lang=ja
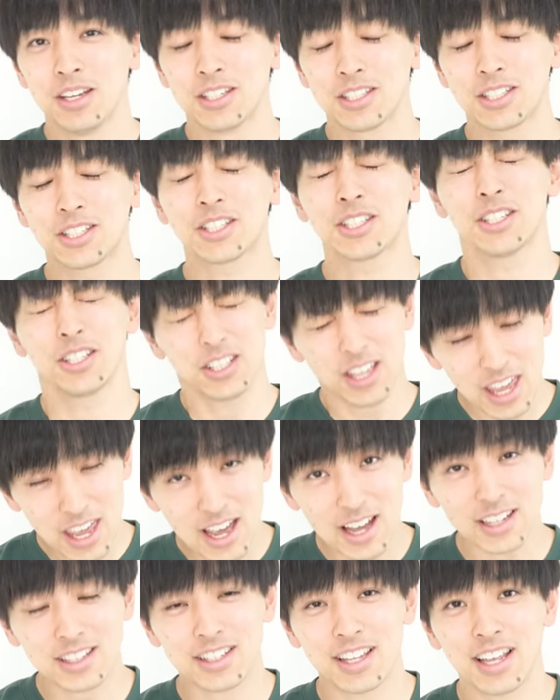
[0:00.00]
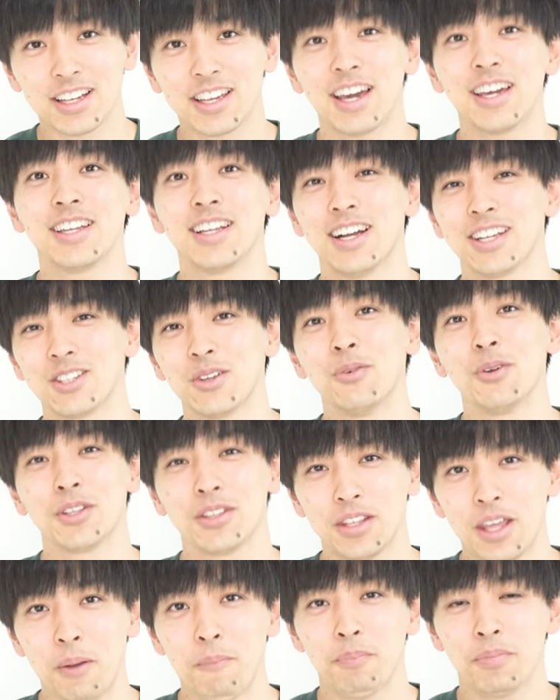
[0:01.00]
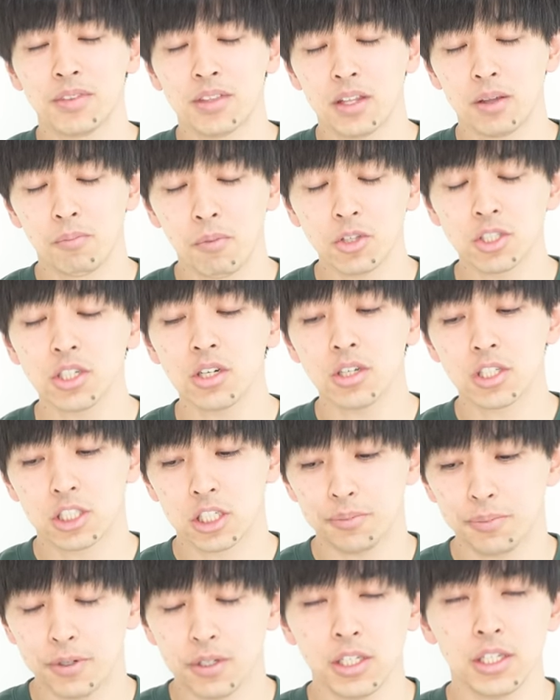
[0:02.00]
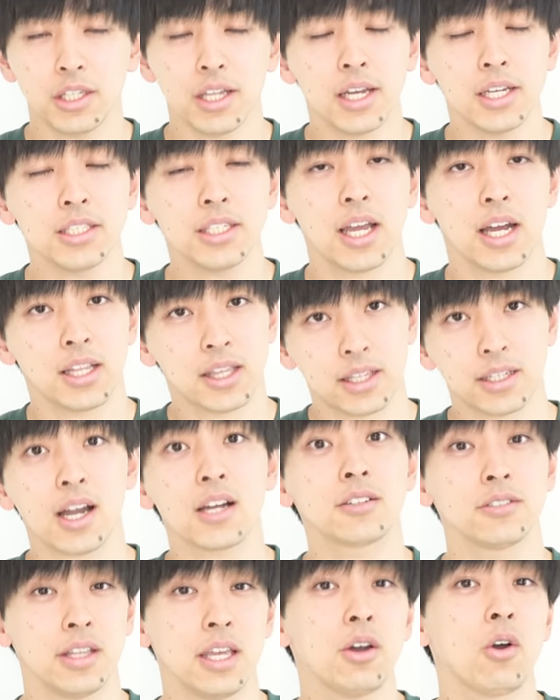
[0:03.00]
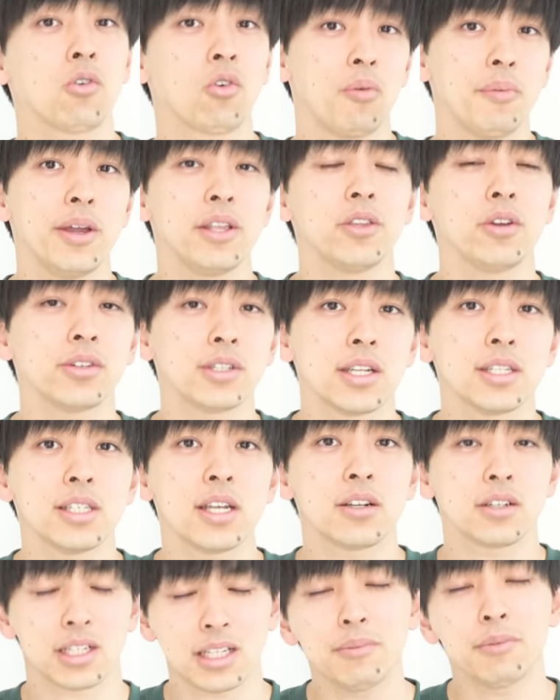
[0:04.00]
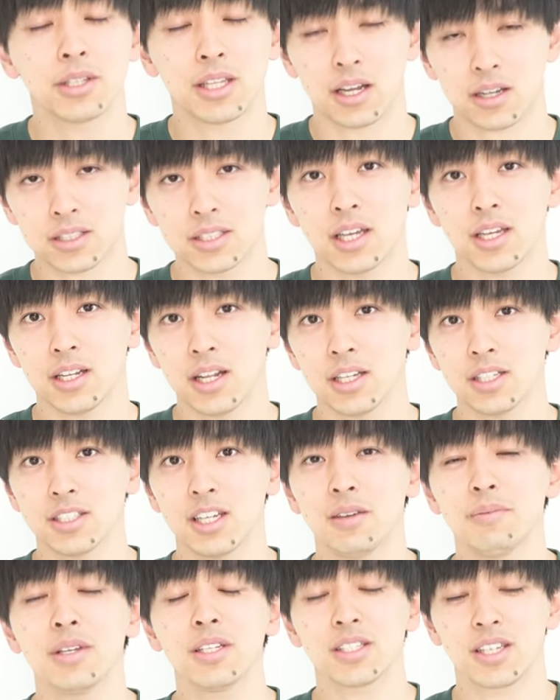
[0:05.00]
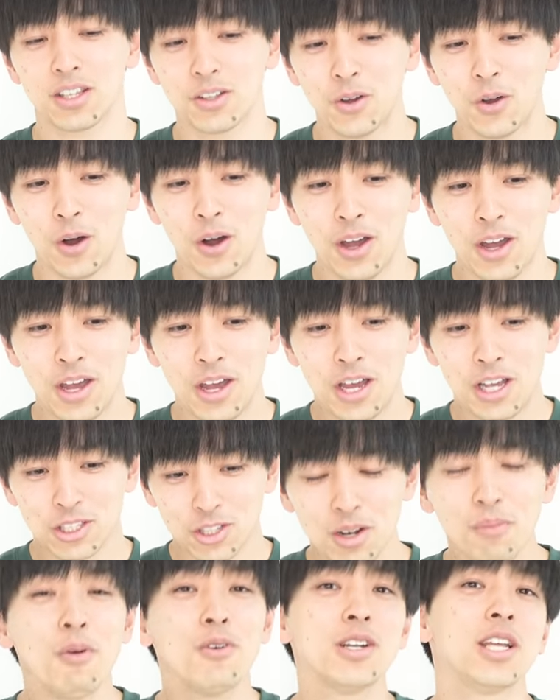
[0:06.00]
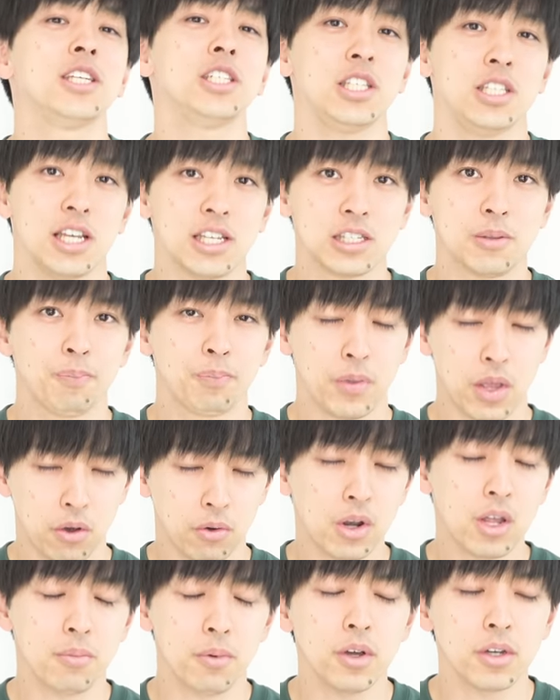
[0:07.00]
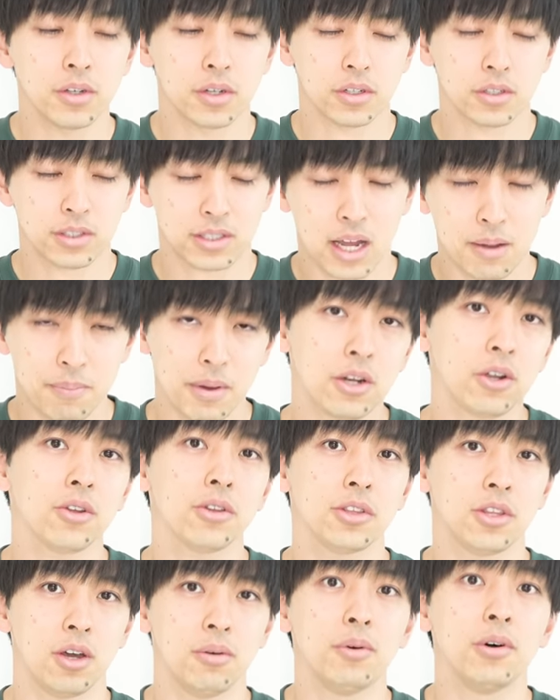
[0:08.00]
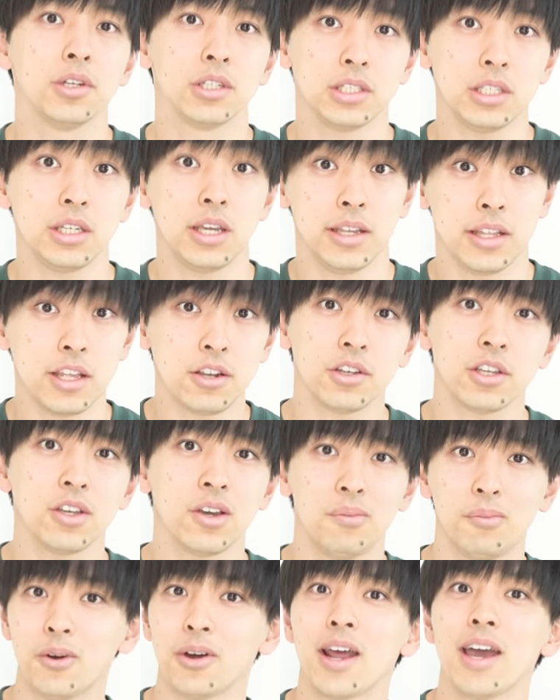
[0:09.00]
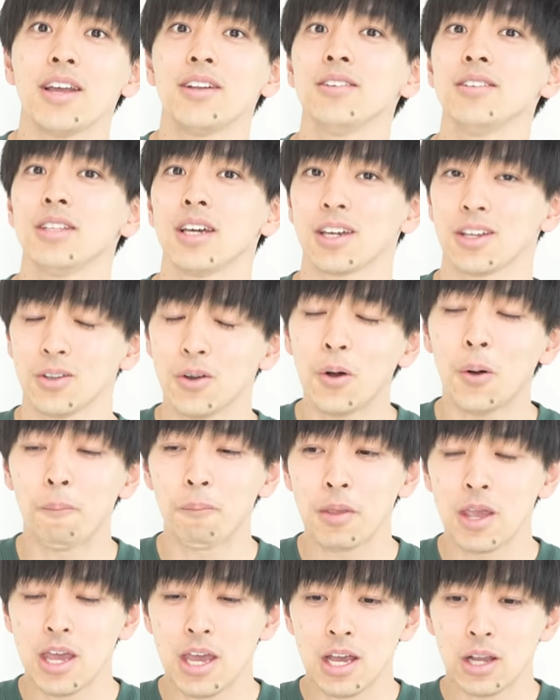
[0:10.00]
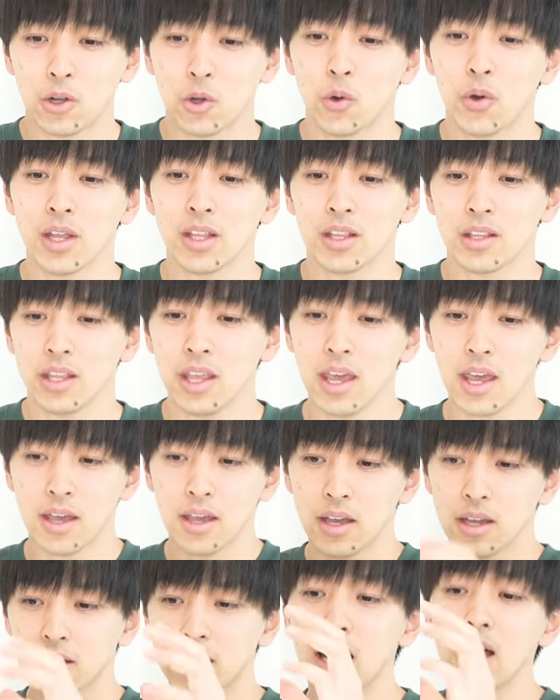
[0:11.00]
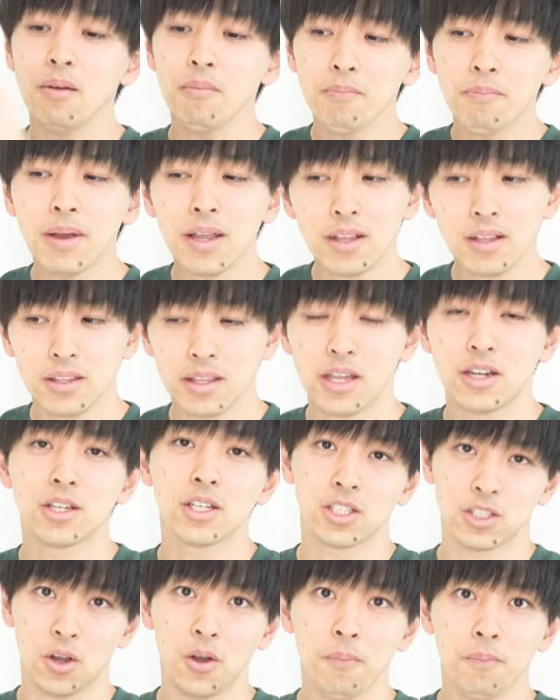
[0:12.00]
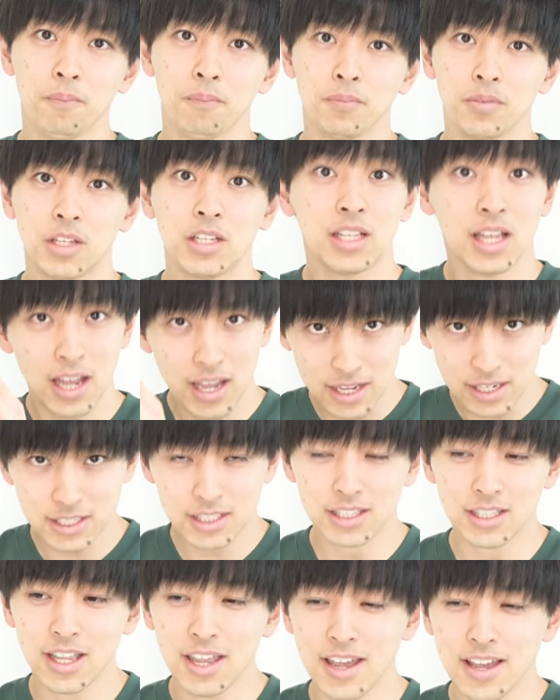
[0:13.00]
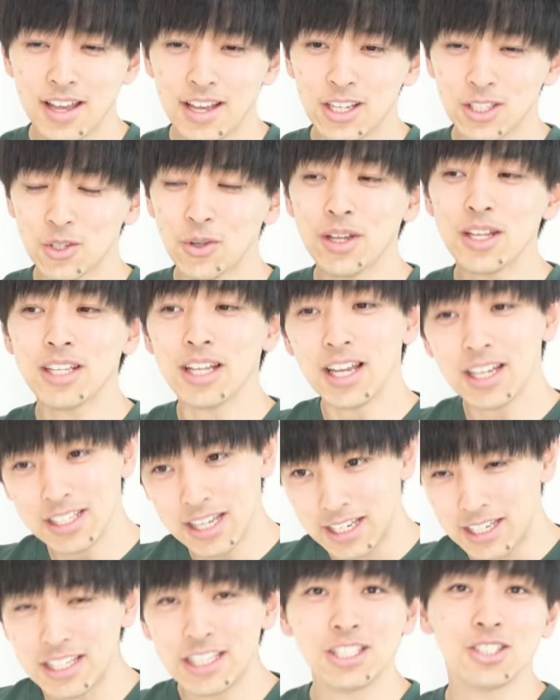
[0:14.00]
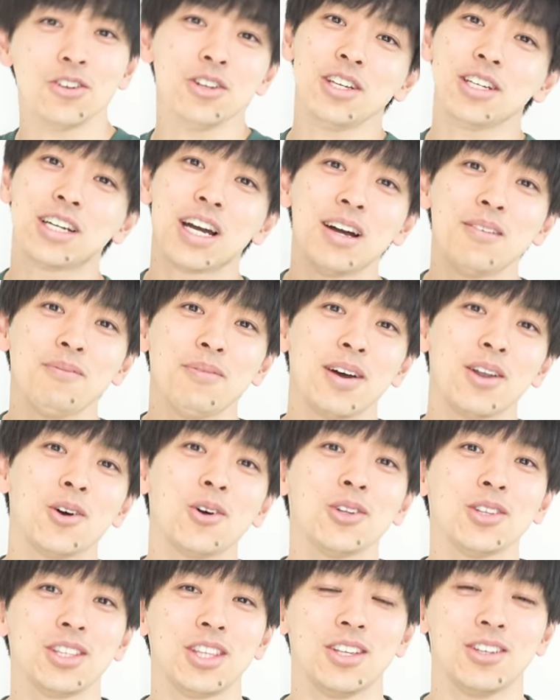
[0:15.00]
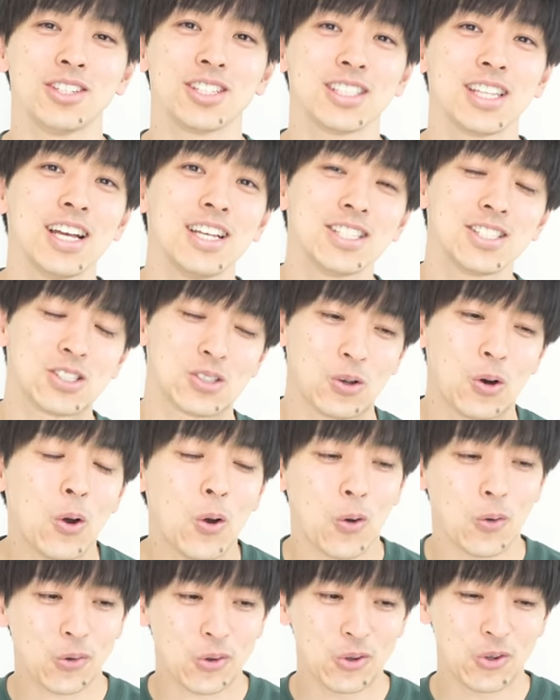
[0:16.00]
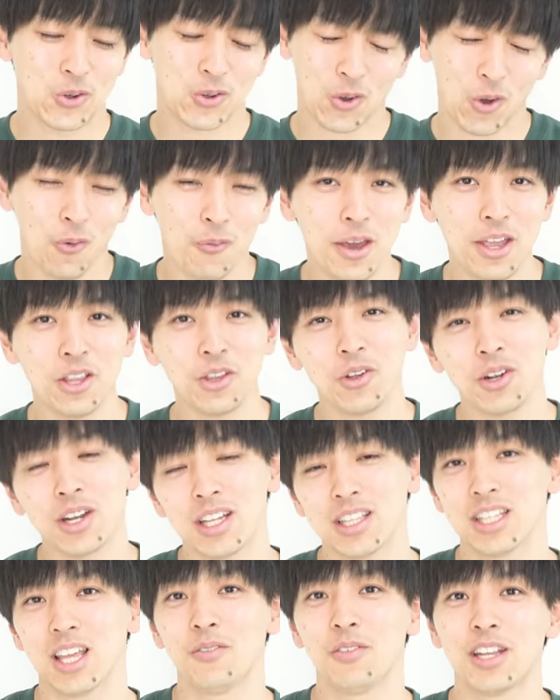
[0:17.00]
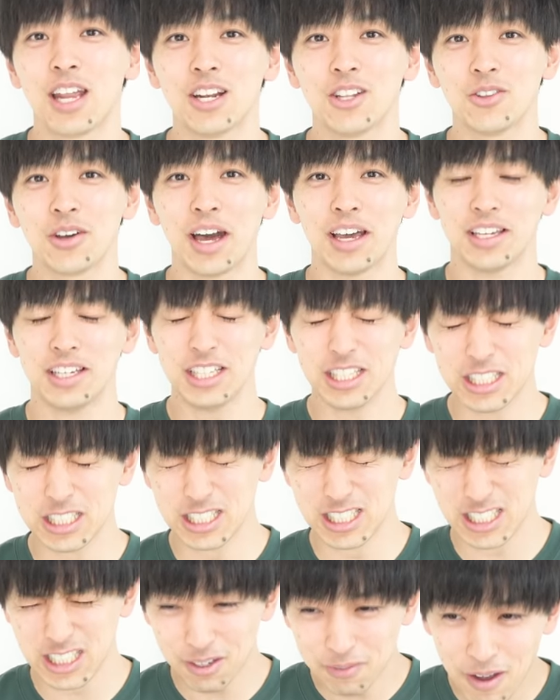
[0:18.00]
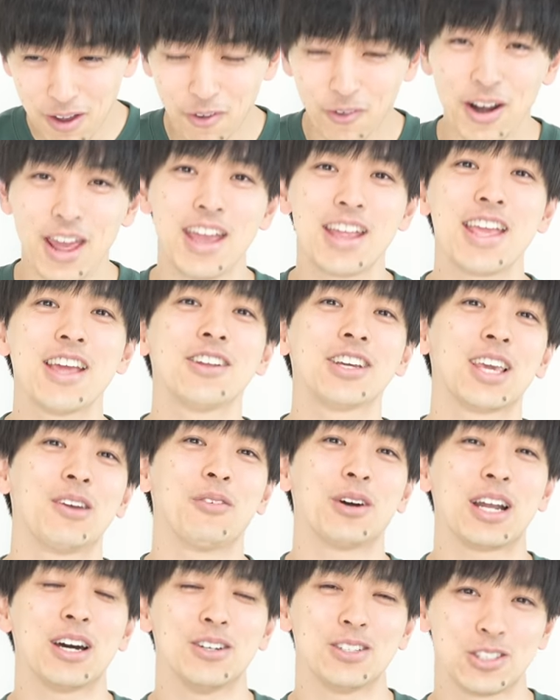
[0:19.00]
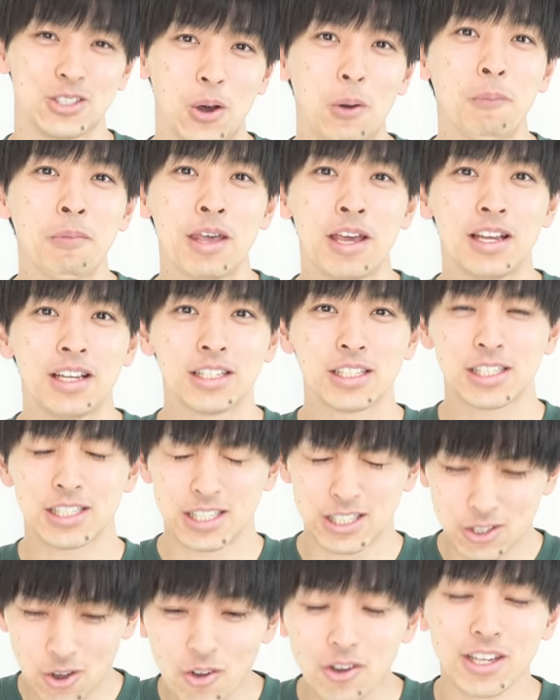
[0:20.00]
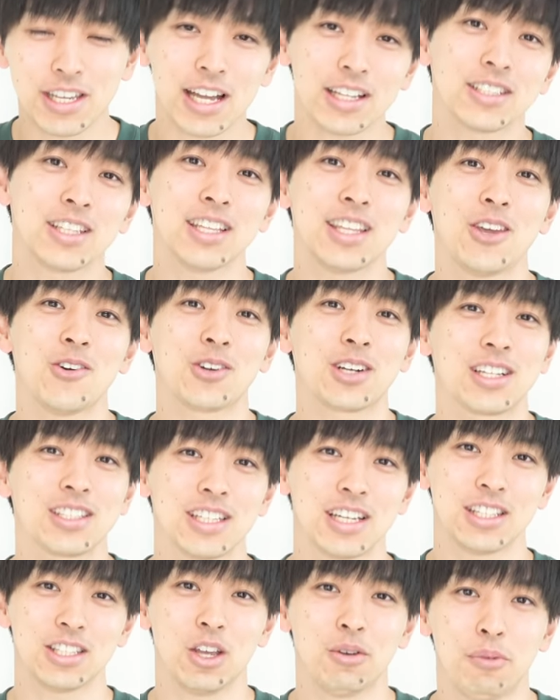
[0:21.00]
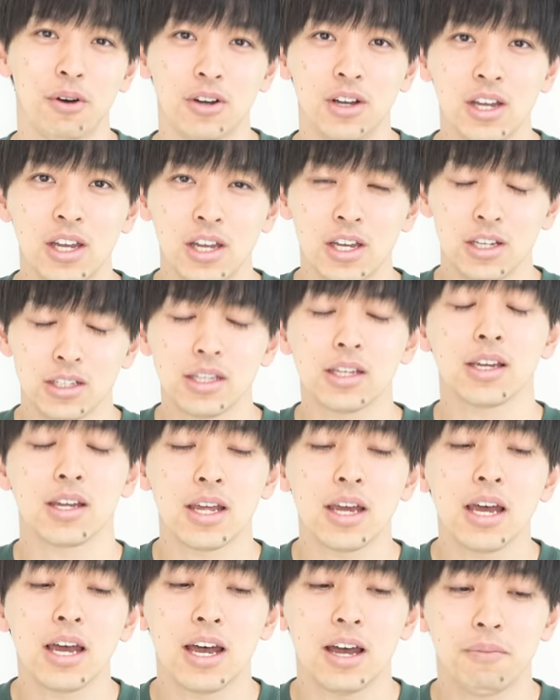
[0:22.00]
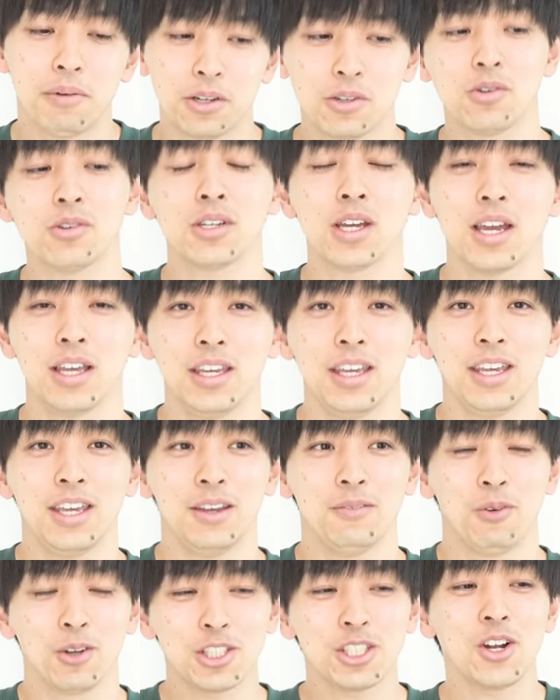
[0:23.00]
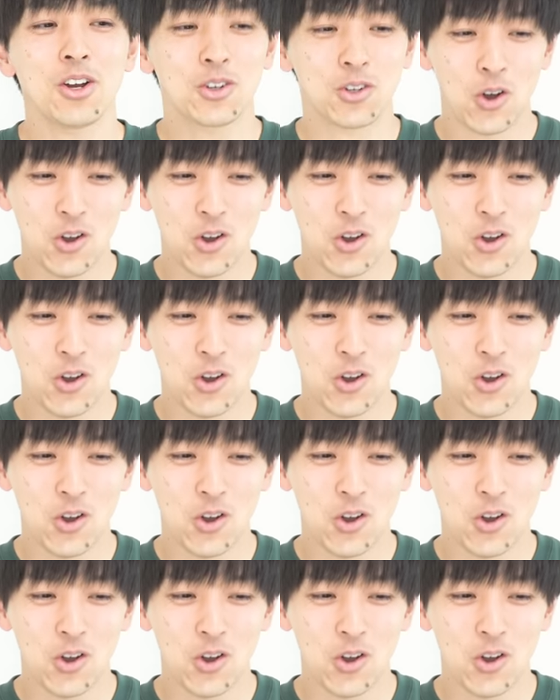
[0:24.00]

すげえあったかいなと思って。もちろん自分に対してあったかくね、コメントくださる方もたくさんいらっしゃいますけど、それも嬉しいです。ね、俺も頑張ろうって思うし、エネルギーをもらえるんだけど、こうやって頑張ってる人に対して、それに対して一緒に頑張ろうっていうスタンスを、このコメント欄で見れるのが一番俺エネルギーもらうんですよ。すごくやっててよかったって思う。だから、まあ、今回、もちろん